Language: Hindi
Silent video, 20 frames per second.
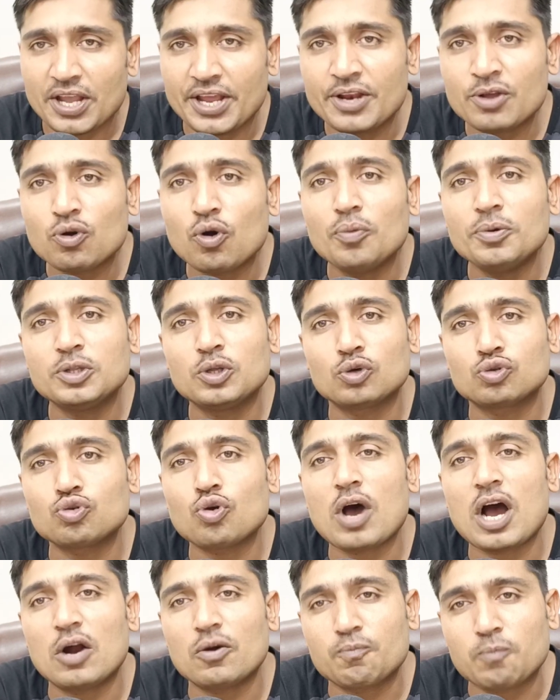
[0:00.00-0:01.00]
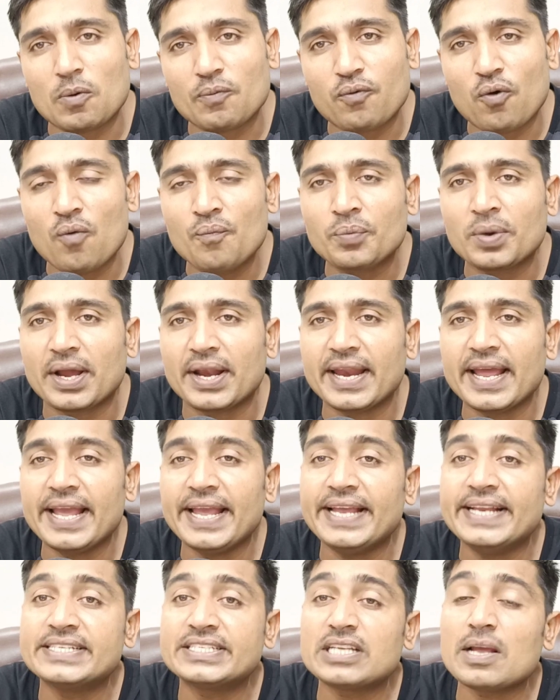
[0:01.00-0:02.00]
इनको भी दोस्तों आउट परफॉर्म कर रहे
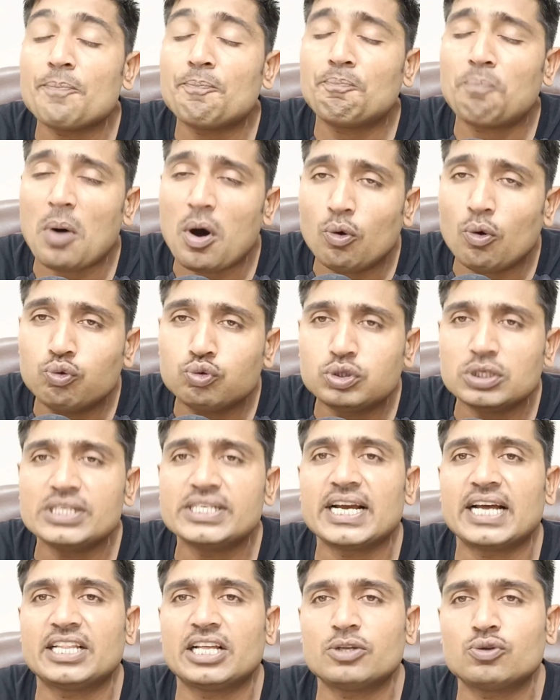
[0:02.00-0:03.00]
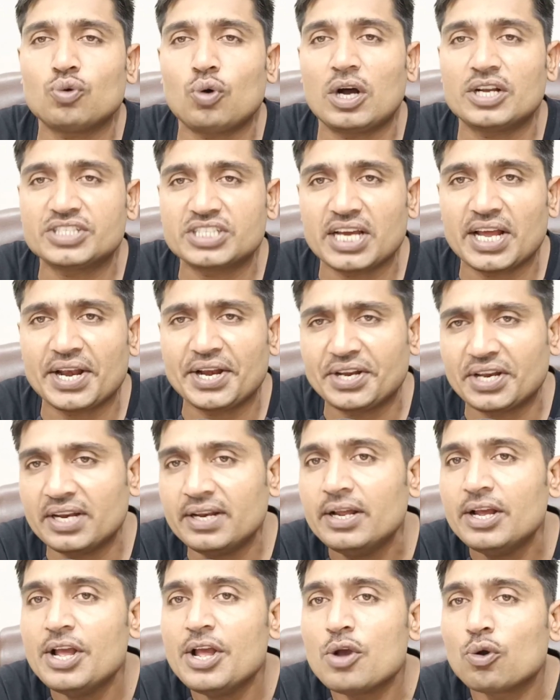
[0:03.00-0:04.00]
हैं इनसे बहुत ही ज़्यादा जो अच्छा
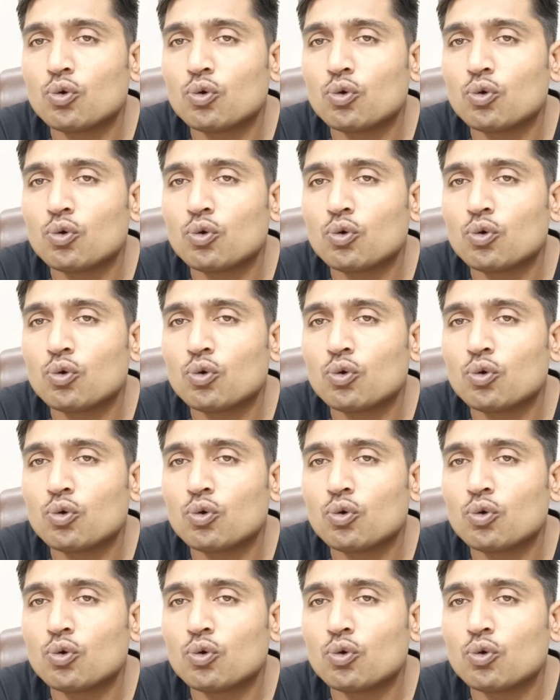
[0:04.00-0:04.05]
रिटर्न